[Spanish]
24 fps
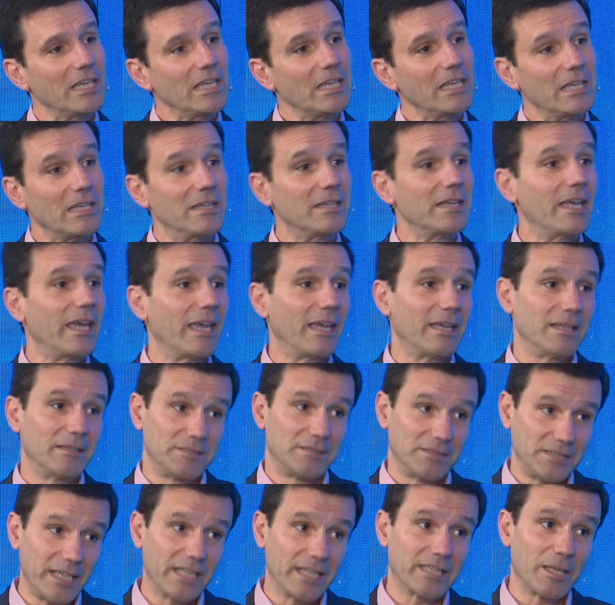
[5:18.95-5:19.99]
Y
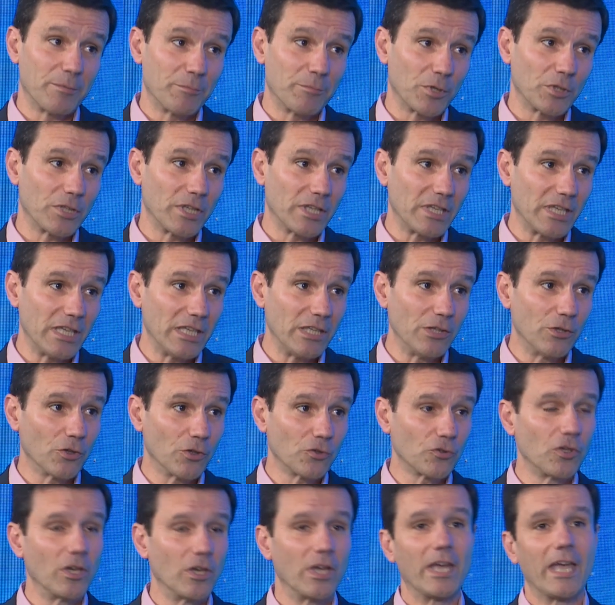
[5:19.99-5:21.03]
sí están
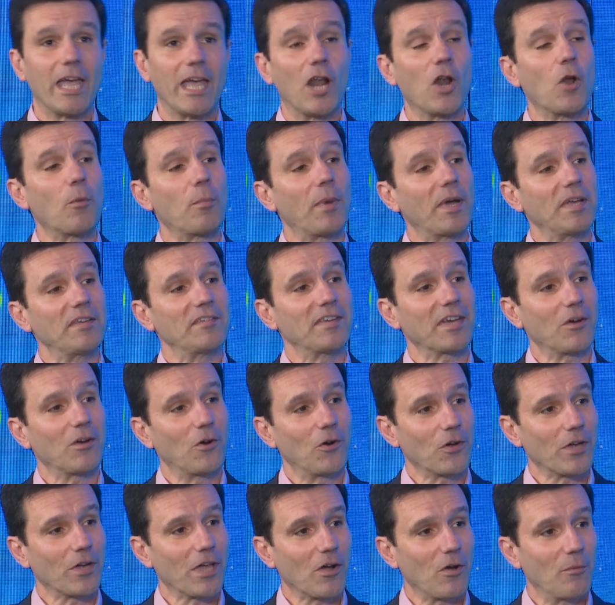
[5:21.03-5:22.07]
protegidos en los países
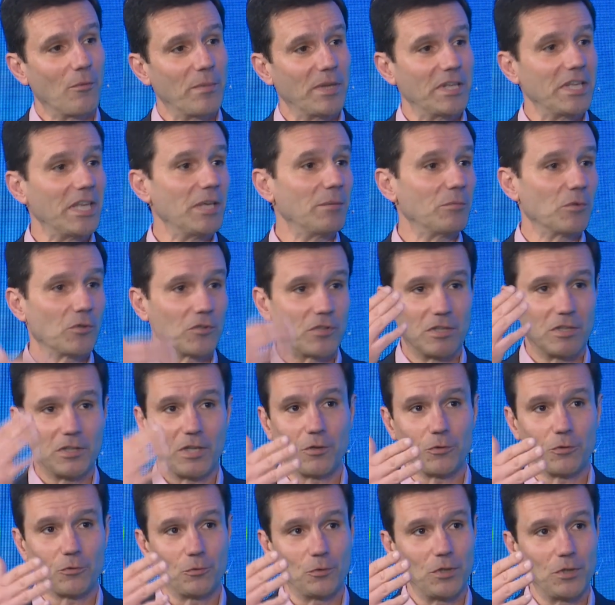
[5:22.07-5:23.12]
con los que competimos,
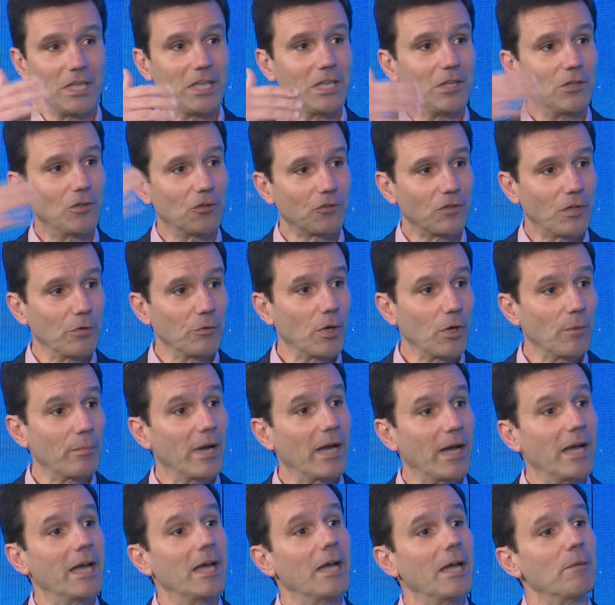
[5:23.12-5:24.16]
Estados Unidos,
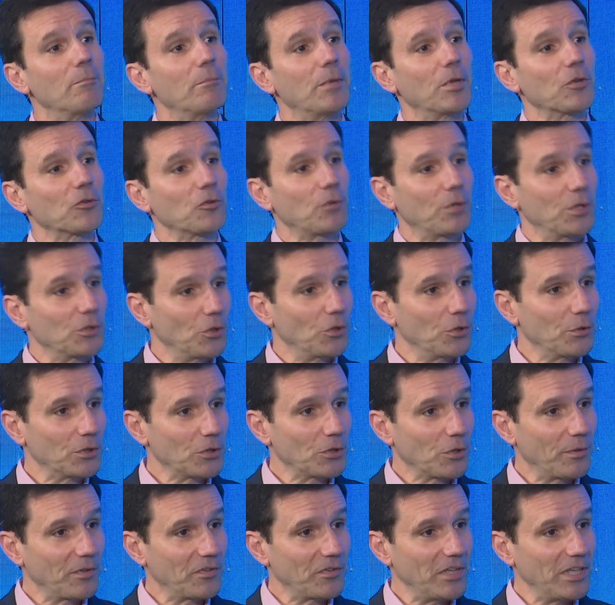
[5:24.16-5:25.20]
Europa, pero sobre todo
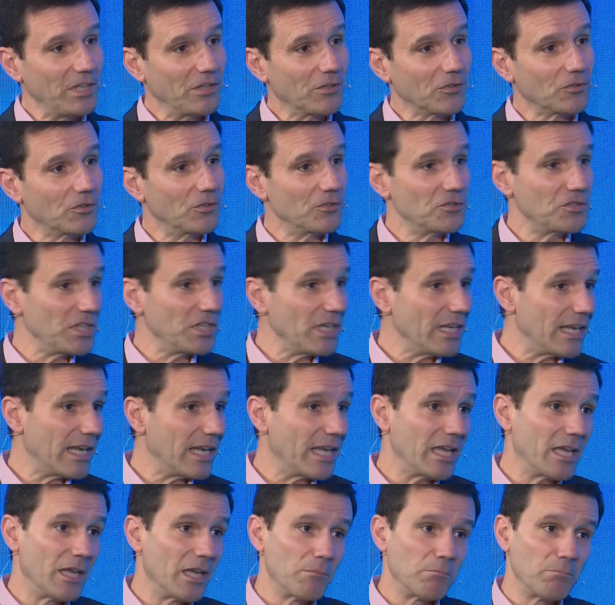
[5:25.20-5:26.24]
nuestros vecinos,
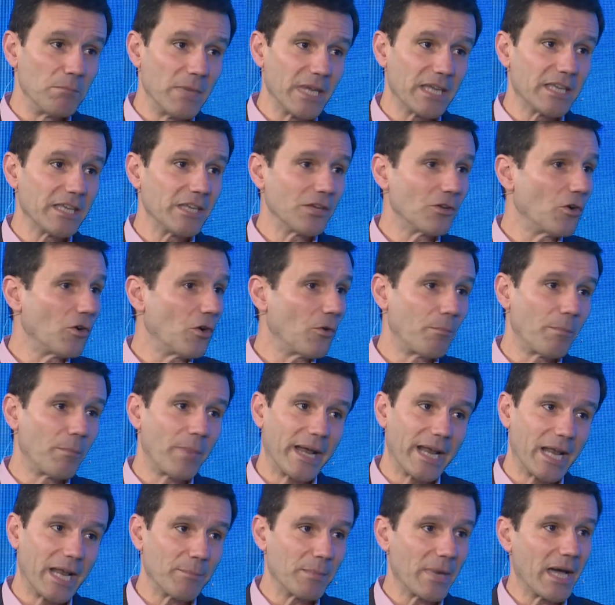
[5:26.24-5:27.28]
Chile,
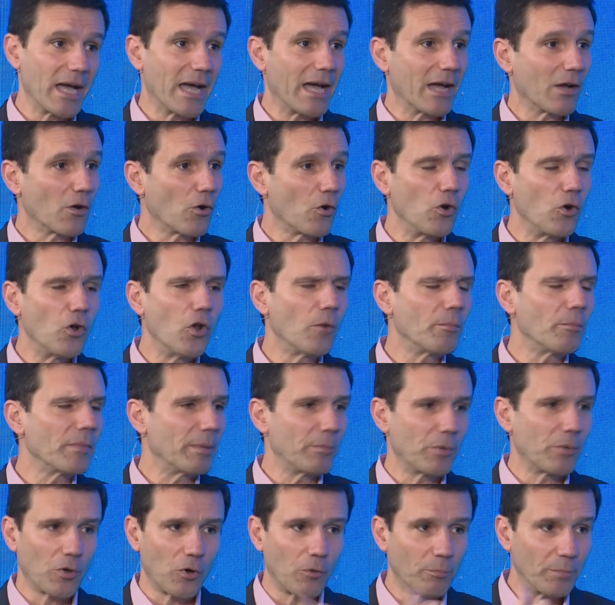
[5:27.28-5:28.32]
México, Panamá,
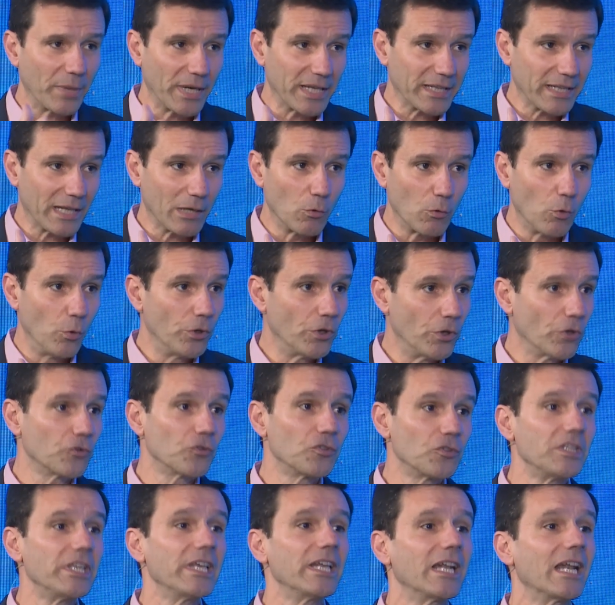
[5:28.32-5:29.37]
Colombia, por nombrarte
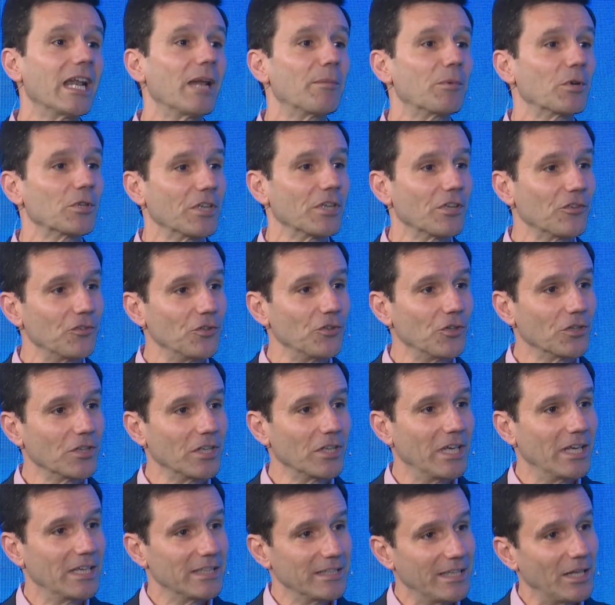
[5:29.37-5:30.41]
algunos, tienen la
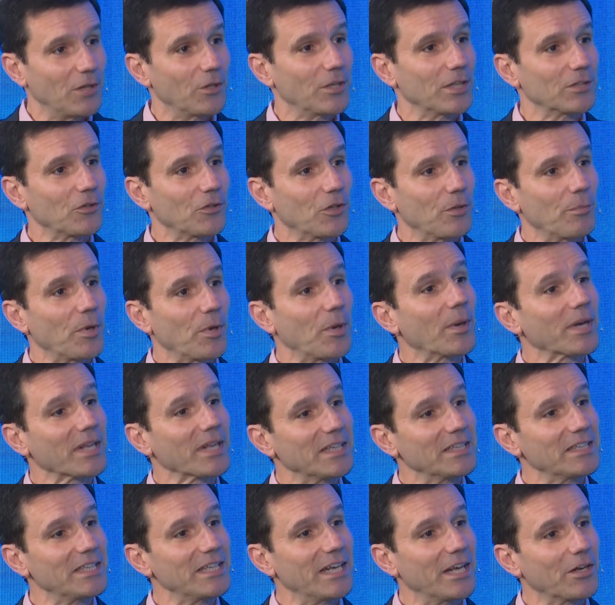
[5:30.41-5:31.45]
protección de los datos de prueba,
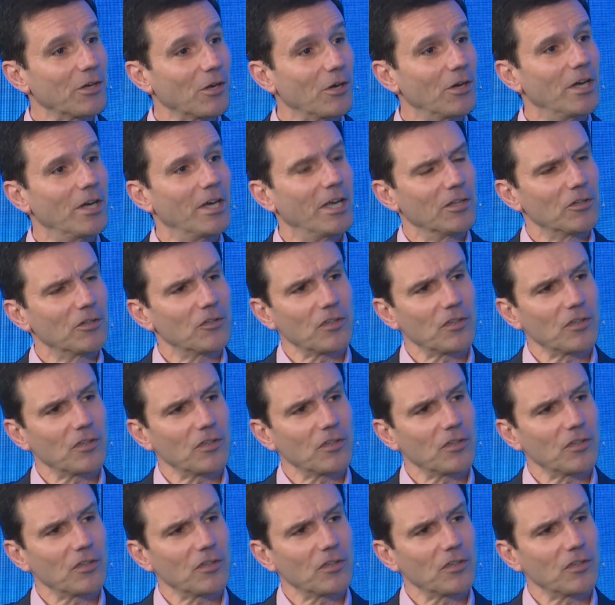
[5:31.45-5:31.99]
Argentina no.